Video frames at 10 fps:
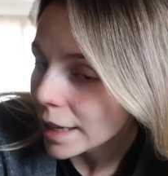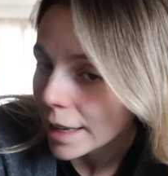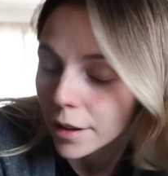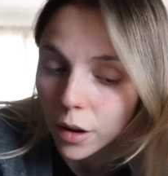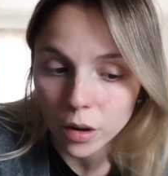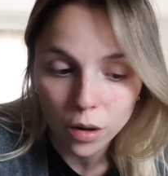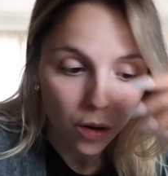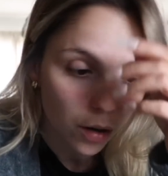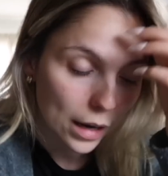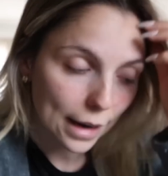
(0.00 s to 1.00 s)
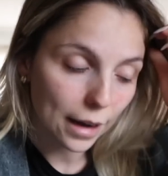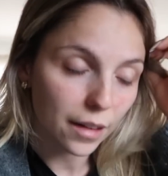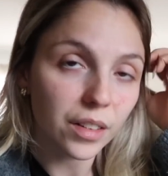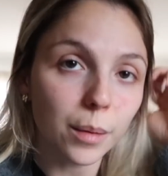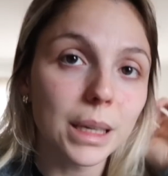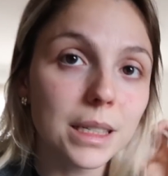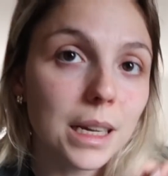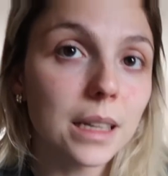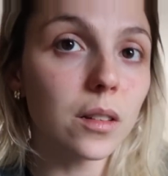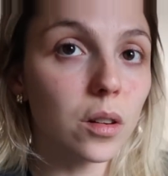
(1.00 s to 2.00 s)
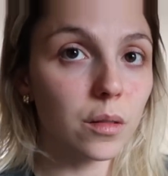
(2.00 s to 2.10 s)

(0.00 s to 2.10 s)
Et la pharmacienne